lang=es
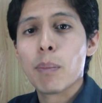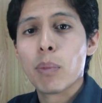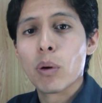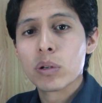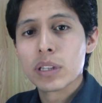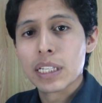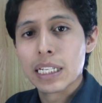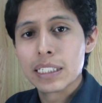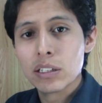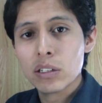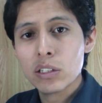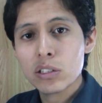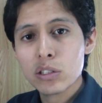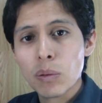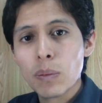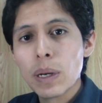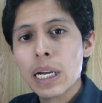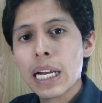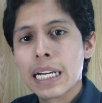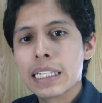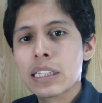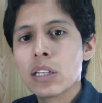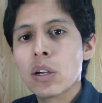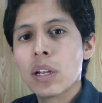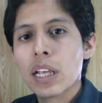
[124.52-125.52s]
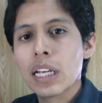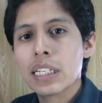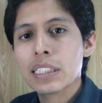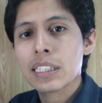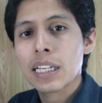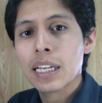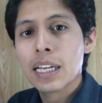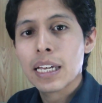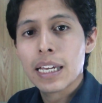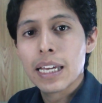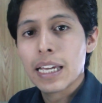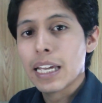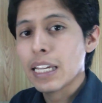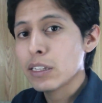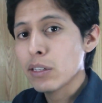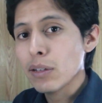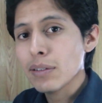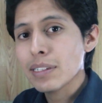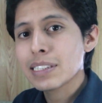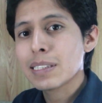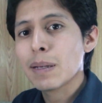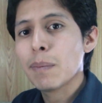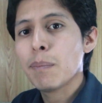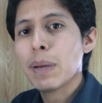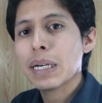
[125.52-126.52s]
aportaciones obligatorias y
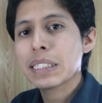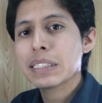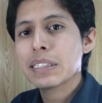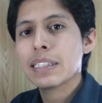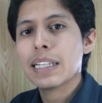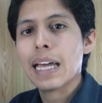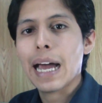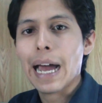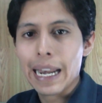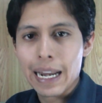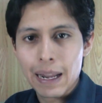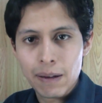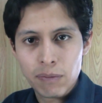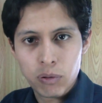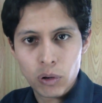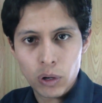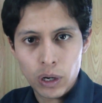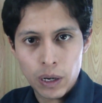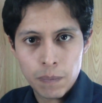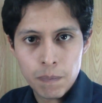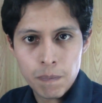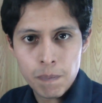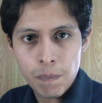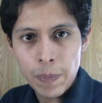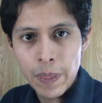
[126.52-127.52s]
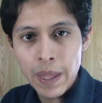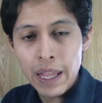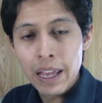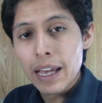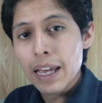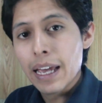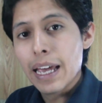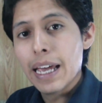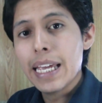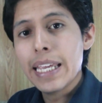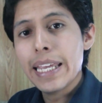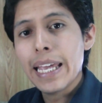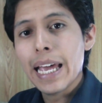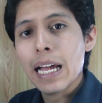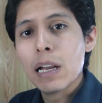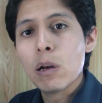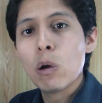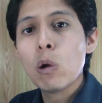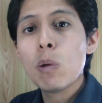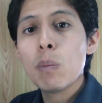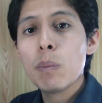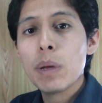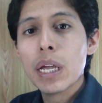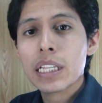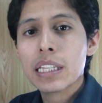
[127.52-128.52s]
todas se pasan a la FORE. Ella
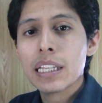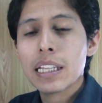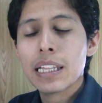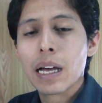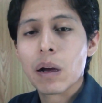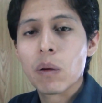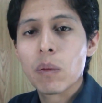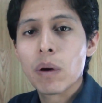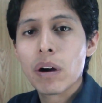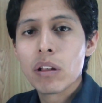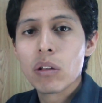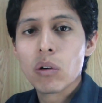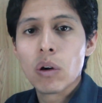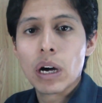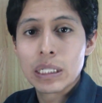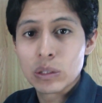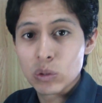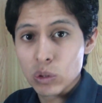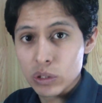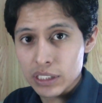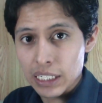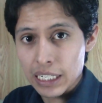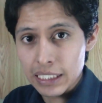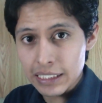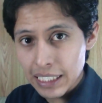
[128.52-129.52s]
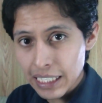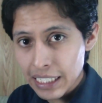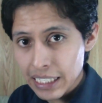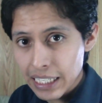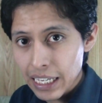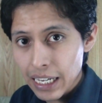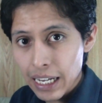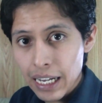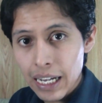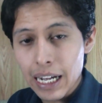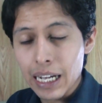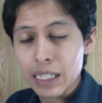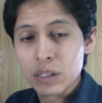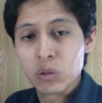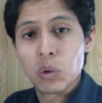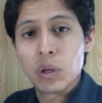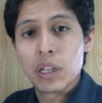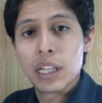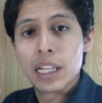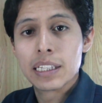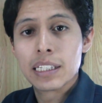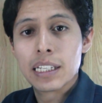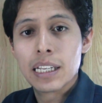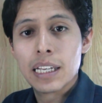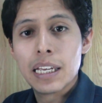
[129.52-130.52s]
lo invierte de acuerdo a su estrategia, a tu
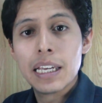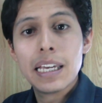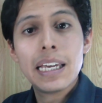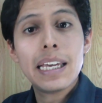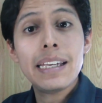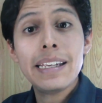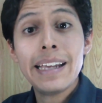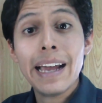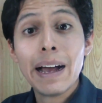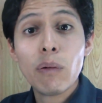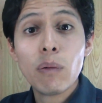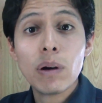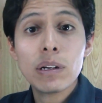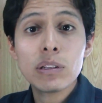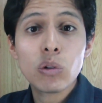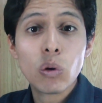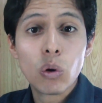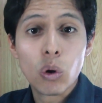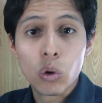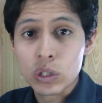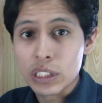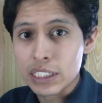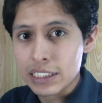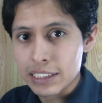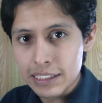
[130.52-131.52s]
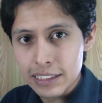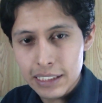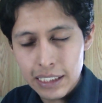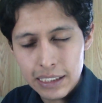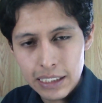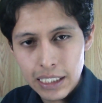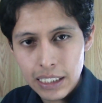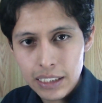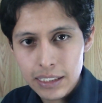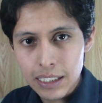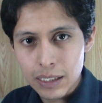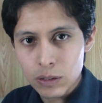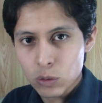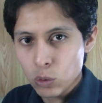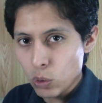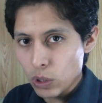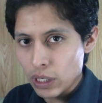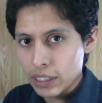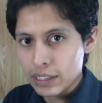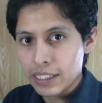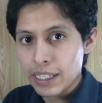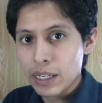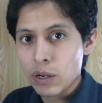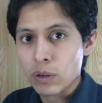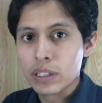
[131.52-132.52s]
edad, y ya cuando lo necesites en tu
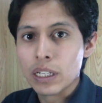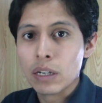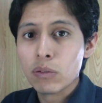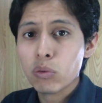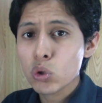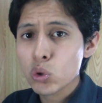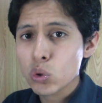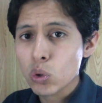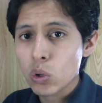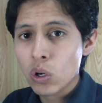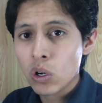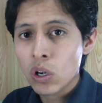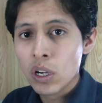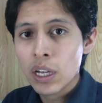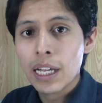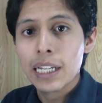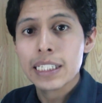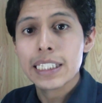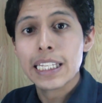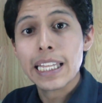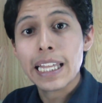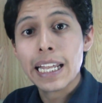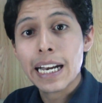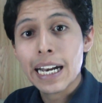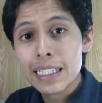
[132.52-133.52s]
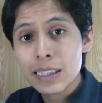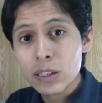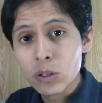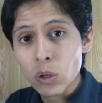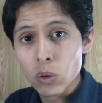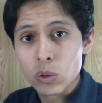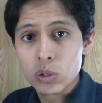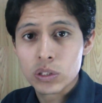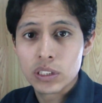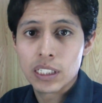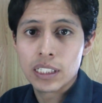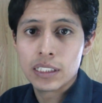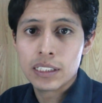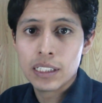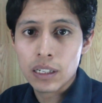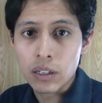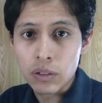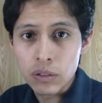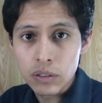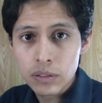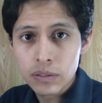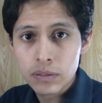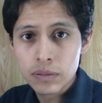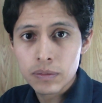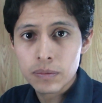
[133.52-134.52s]
retiro en el futuro te dará todo ese
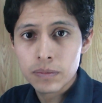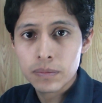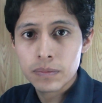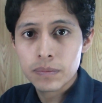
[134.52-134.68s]
dinero.